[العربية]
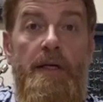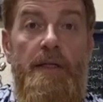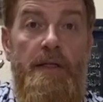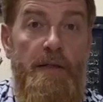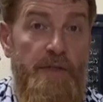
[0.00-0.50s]

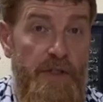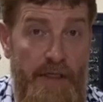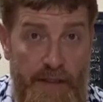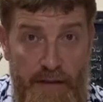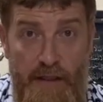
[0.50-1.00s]
اللي بصير
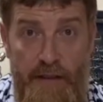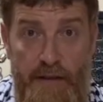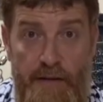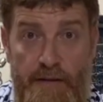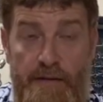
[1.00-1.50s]
كالتالي
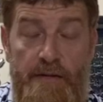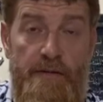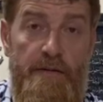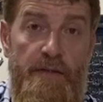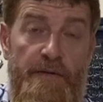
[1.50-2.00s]

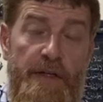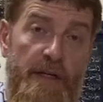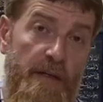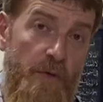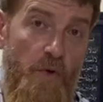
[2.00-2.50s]

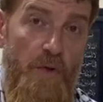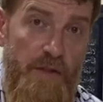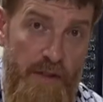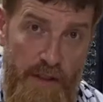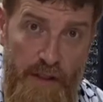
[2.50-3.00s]
الفرخ لما يكون
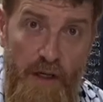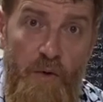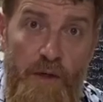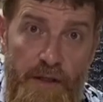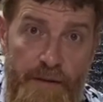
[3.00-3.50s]
صغير يا
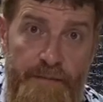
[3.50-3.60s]
اخوان